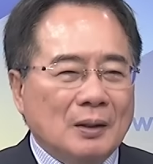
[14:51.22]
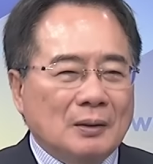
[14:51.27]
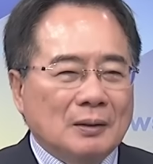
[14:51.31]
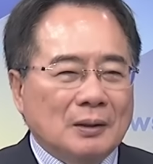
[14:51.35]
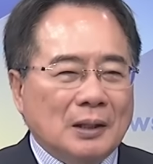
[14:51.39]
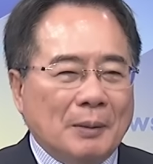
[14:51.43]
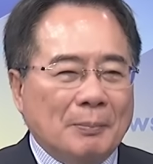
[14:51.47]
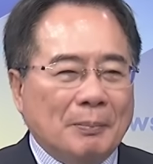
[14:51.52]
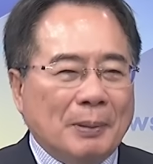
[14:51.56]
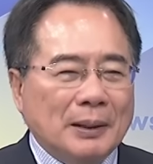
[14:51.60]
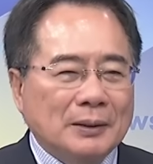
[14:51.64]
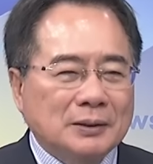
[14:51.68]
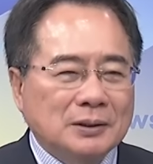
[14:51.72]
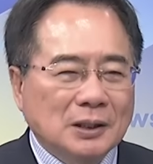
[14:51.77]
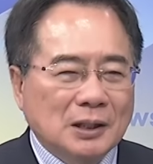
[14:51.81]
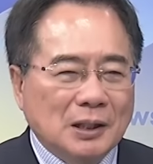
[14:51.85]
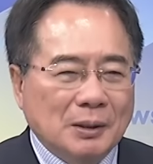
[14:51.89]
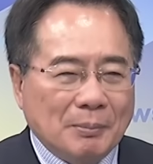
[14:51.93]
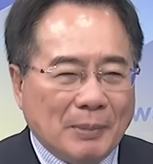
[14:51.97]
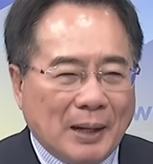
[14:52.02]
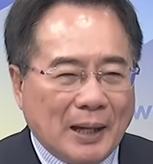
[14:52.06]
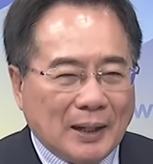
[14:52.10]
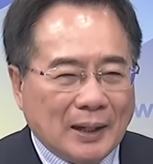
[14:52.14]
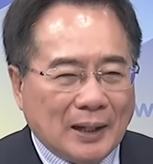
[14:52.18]
那帮这
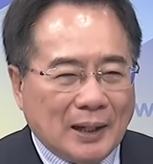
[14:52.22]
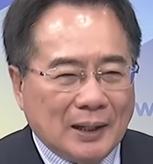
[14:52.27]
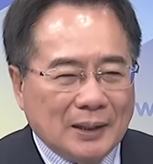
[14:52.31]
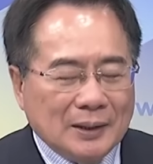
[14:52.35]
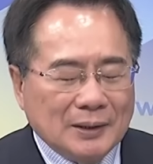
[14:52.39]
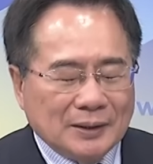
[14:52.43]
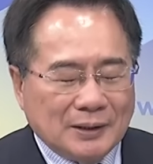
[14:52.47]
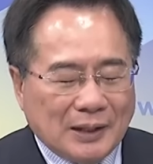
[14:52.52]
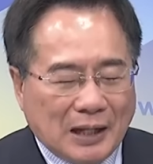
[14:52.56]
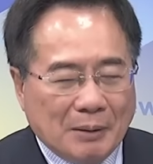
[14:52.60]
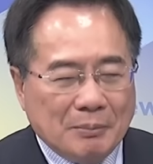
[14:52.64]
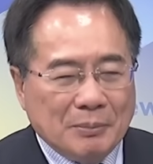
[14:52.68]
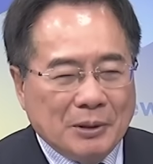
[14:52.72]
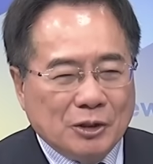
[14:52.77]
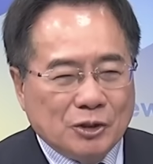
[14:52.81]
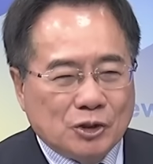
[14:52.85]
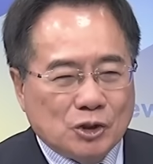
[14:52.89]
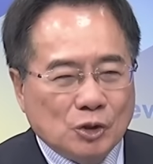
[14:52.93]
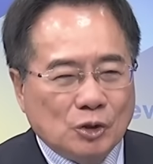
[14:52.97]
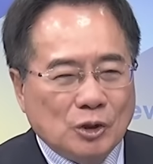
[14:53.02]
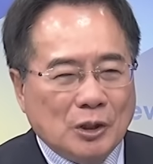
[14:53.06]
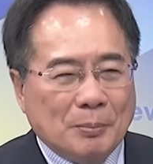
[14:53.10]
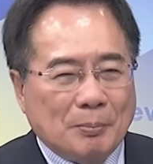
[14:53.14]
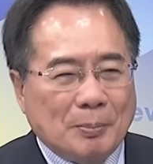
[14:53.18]
个忙啦，难免
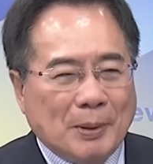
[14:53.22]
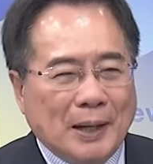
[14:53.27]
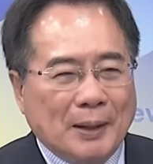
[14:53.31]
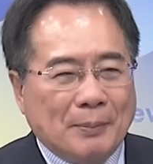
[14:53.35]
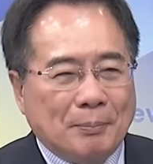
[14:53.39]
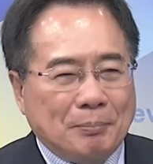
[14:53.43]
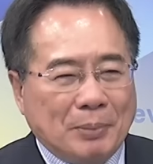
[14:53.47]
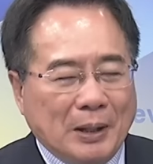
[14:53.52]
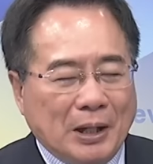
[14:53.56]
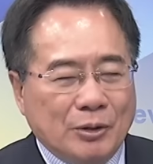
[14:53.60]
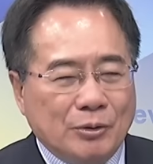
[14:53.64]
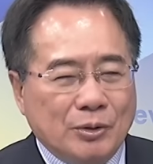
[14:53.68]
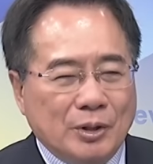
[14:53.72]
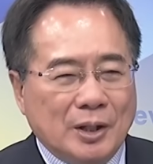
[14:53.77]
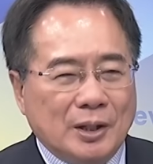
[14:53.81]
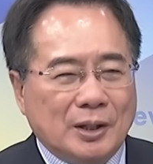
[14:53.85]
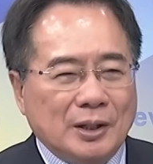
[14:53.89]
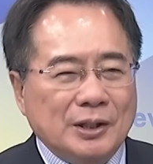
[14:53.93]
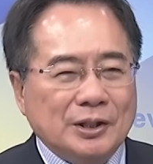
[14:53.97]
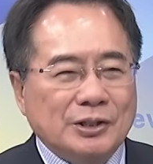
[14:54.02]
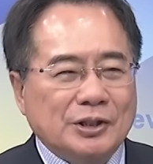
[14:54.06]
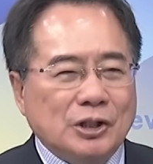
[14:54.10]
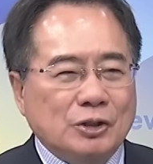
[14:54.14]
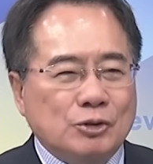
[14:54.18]
就会把北约
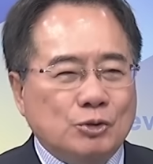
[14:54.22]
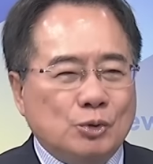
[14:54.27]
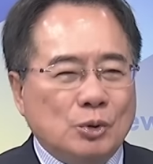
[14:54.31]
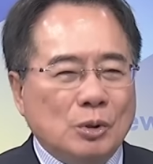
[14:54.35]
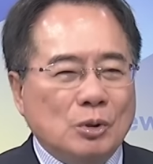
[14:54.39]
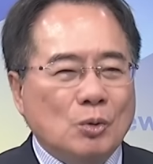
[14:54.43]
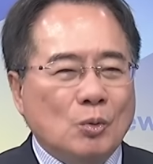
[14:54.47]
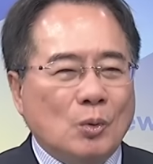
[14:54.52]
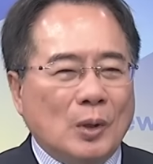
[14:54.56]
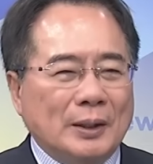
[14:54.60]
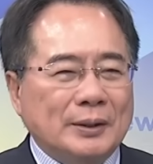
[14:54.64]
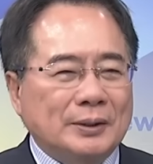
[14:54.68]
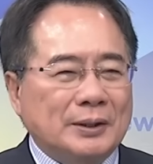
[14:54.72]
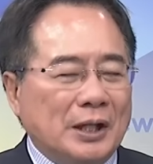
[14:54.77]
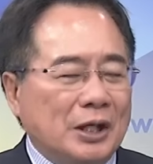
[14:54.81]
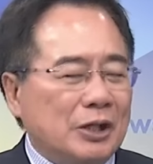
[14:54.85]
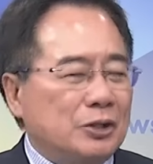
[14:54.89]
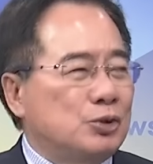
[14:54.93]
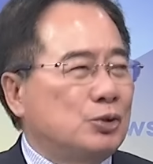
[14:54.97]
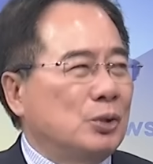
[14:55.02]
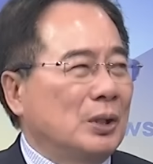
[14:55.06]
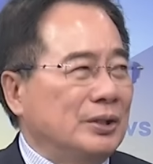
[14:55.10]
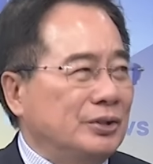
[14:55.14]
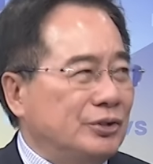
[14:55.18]
的一些军官给
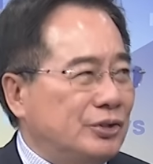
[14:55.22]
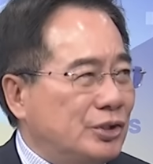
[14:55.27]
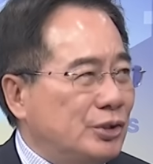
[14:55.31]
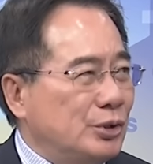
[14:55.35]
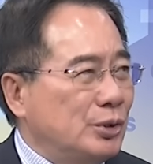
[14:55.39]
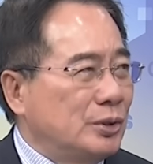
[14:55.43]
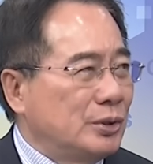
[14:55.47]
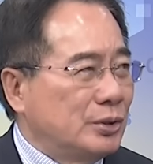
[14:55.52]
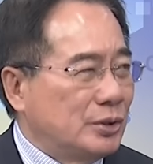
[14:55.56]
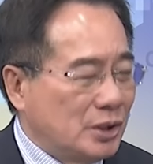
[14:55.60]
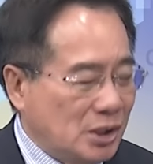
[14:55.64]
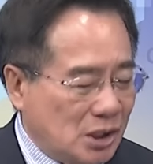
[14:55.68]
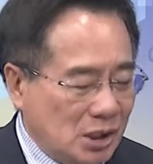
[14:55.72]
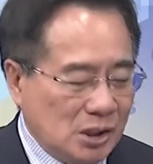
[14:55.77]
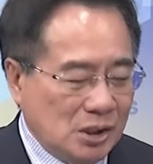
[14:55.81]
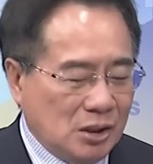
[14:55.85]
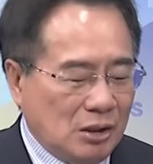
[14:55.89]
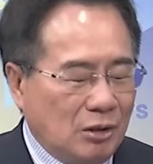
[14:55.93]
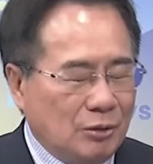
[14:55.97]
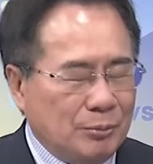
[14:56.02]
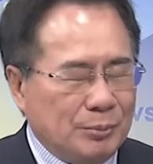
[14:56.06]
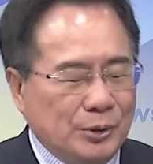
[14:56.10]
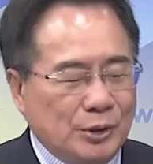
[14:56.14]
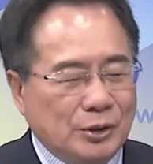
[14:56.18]
卷进去
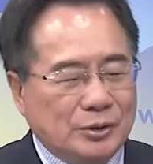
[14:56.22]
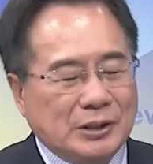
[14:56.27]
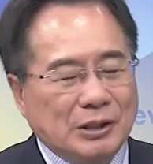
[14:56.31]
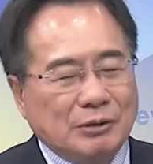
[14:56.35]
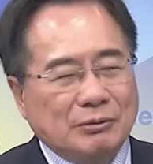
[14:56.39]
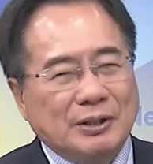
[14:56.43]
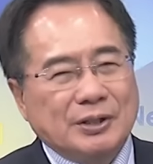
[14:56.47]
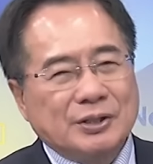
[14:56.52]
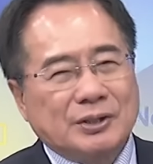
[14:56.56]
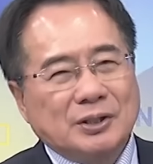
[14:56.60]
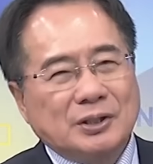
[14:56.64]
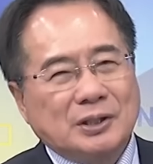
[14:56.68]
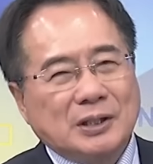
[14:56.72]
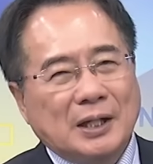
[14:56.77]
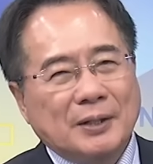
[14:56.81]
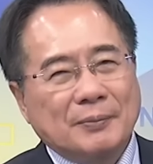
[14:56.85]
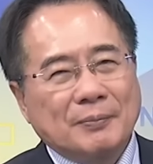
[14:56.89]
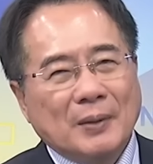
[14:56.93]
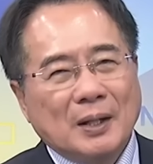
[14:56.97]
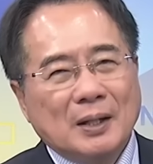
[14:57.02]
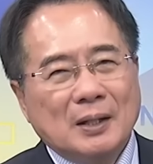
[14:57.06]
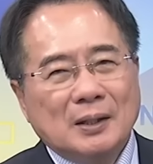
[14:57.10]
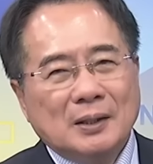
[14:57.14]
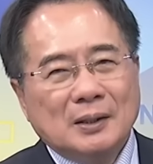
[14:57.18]
啊。比如前段时间，
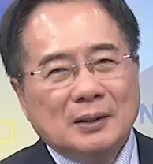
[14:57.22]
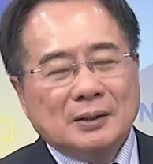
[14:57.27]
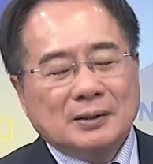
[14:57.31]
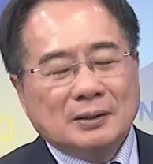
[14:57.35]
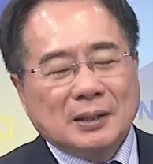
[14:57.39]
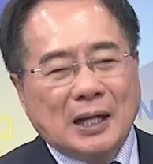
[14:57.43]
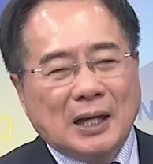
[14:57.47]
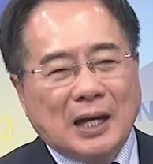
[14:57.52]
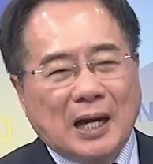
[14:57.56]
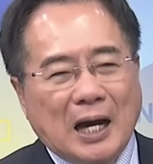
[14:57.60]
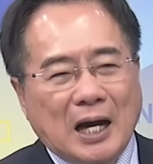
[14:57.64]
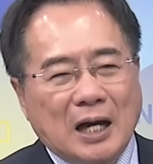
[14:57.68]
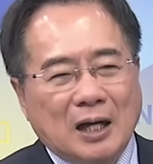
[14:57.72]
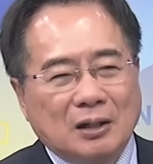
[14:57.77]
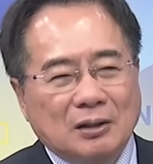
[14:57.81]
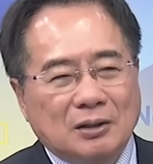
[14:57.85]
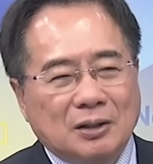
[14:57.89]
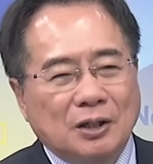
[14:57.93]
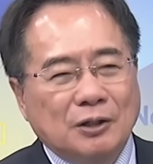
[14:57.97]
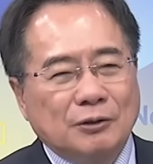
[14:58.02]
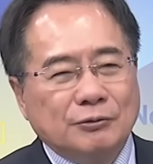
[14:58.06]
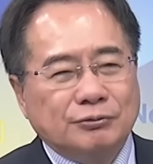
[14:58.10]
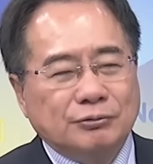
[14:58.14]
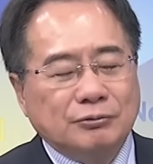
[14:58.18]
在哈尔
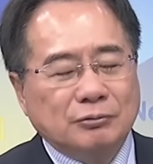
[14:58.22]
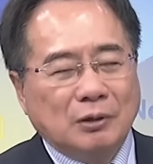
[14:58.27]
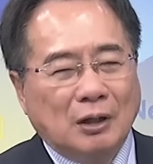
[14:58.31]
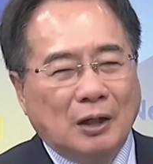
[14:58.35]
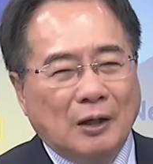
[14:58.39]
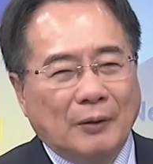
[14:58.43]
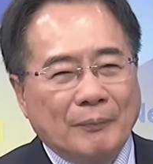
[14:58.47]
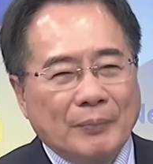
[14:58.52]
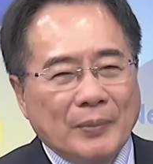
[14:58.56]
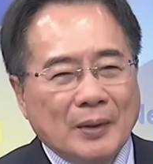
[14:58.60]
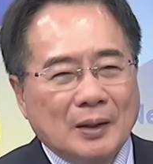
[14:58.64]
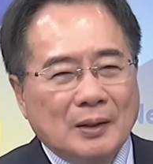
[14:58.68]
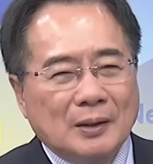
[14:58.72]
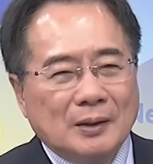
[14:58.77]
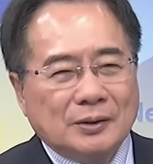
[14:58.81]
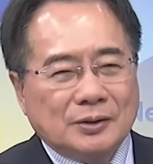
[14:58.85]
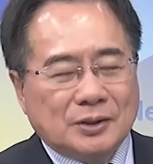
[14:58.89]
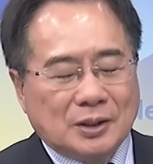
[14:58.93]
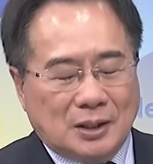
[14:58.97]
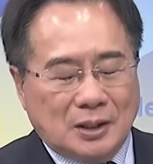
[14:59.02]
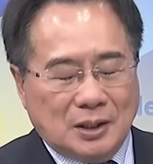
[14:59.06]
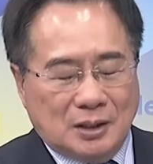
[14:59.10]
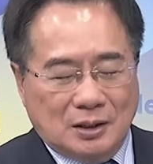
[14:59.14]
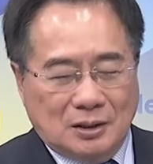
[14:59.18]
科夫哈，
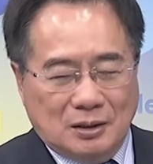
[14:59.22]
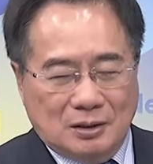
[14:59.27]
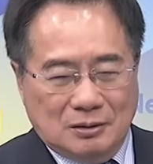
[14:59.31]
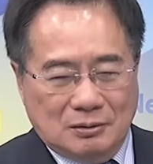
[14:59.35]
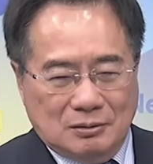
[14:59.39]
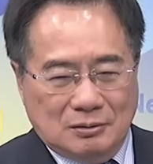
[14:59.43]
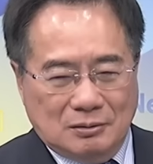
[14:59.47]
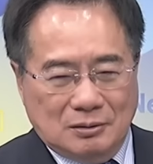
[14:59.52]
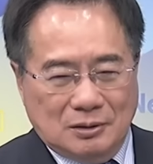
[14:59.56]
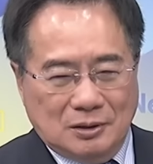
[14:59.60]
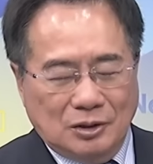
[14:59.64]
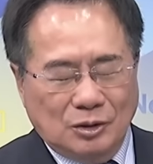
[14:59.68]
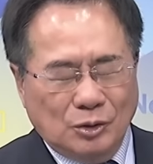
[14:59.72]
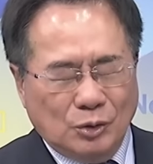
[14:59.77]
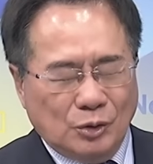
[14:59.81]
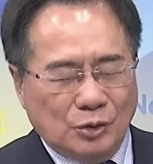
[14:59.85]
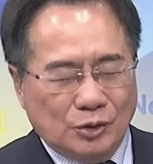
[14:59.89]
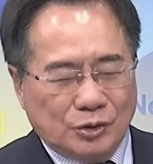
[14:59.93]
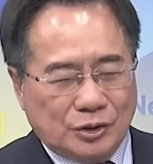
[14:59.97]
这个俄罗